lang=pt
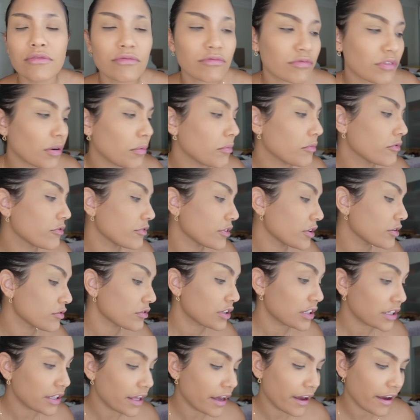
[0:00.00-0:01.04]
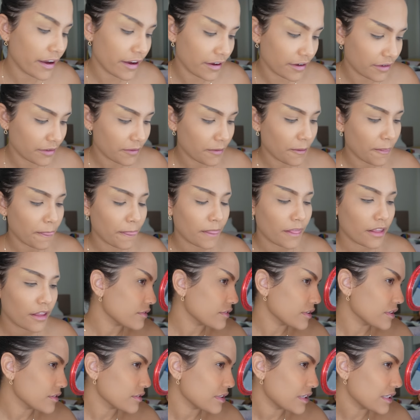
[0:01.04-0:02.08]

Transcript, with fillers: Vamos ver no que dá vendo?